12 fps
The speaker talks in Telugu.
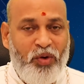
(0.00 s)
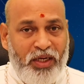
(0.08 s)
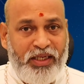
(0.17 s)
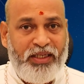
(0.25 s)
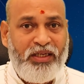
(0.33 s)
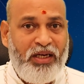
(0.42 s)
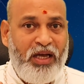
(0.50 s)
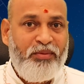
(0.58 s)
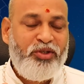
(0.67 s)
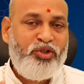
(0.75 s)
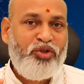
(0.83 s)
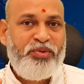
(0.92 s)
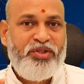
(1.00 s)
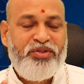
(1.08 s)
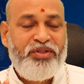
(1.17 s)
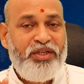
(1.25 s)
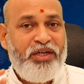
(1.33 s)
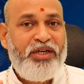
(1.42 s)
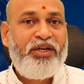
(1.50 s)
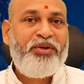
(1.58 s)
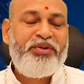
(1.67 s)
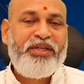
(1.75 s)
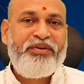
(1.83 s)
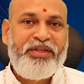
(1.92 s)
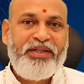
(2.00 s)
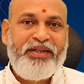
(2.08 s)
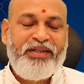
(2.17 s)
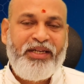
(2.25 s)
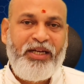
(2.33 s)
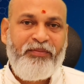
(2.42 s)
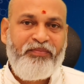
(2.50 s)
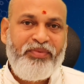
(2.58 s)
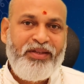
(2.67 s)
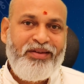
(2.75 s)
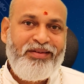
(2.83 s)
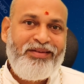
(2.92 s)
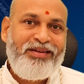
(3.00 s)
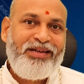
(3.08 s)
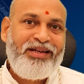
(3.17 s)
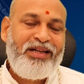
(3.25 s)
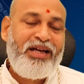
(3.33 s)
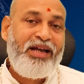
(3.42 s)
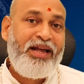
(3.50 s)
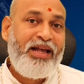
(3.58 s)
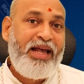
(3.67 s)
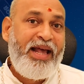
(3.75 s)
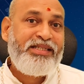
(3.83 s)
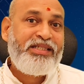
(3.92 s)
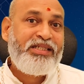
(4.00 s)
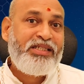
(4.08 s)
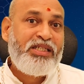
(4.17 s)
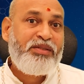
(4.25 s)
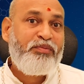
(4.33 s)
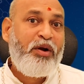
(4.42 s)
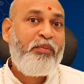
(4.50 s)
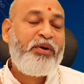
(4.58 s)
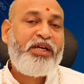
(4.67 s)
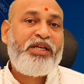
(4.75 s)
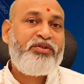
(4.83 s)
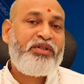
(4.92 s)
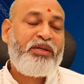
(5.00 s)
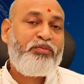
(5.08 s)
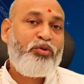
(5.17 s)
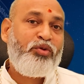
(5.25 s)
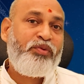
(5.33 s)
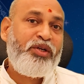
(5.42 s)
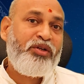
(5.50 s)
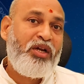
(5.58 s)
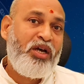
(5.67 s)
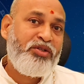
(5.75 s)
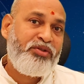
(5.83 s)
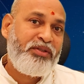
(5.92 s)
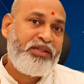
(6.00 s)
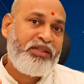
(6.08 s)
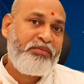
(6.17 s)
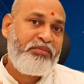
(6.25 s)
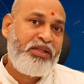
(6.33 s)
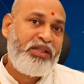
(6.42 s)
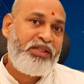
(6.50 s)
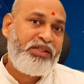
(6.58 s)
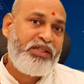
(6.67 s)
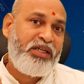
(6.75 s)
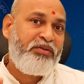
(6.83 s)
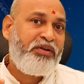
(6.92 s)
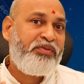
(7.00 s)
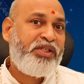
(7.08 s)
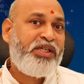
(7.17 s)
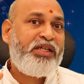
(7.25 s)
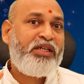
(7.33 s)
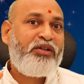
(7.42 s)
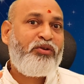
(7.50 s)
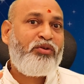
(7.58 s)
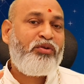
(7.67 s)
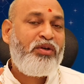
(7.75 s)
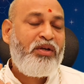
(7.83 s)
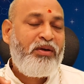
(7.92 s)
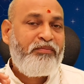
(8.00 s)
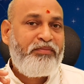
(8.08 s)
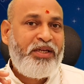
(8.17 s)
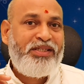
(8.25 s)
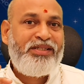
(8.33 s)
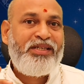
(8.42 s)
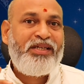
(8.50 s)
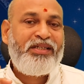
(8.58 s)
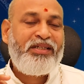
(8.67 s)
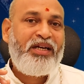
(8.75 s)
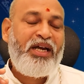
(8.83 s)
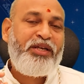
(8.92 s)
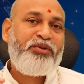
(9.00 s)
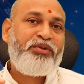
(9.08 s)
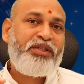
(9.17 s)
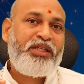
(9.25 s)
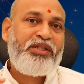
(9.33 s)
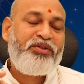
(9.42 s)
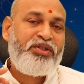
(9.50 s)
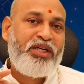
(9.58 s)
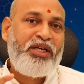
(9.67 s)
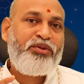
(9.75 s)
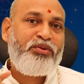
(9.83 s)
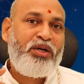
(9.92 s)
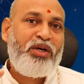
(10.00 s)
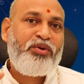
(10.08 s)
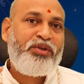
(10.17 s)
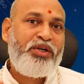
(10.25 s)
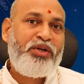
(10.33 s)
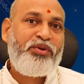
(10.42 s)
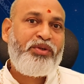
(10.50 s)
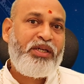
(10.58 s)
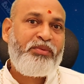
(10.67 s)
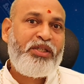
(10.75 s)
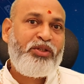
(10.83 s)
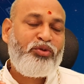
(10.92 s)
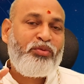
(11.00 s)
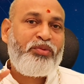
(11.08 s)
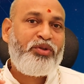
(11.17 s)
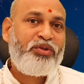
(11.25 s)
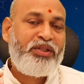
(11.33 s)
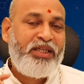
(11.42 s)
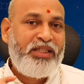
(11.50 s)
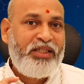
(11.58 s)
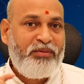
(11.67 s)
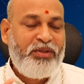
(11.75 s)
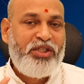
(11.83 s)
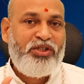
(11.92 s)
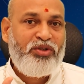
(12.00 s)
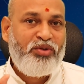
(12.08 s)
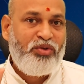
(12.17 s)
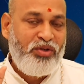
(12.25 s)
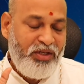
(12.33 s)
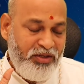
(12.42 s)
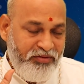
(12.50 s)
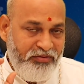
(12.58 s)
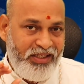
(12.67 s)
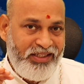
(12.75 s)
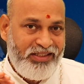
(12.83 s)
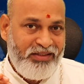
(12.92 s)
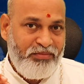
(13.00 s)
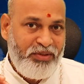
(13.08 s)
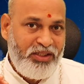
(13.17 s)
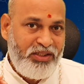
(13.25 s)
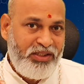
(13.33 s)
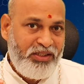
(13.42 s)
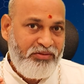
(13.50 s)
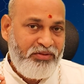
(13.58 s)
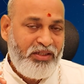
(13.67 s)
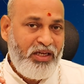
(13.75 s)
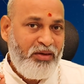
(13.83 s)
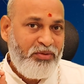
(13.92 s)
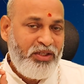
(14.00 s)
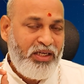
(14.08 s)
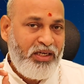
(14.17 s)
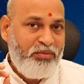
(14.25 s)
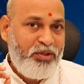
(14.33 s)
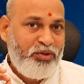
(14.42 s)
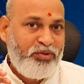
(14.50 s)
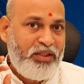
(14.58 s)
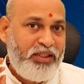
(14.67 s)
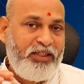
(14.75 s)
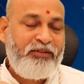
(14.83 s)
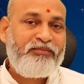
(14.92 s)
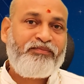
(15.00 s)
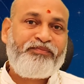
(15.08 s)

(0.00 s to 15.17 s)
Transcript: ఒకటి లాభం చూపిస్తుంది రెండవది ఏమిటి అంటే ఇక్కడ యాన్స్టస్ ప్రాపర్టీస్ ఉంటాయి పూర్వీకుల ఆస్తులకు సంబంధించినటువంటి విషయంలో ప్రత్యేకంగా ఐదో తేదీ నుంచి ఐదు ఆరు ఏడు ఎనిమిది తొమ్మిది తేదీల మధ్యలో వీటికి సంబంధించినటువంటి లాభం కనబడుతున్నది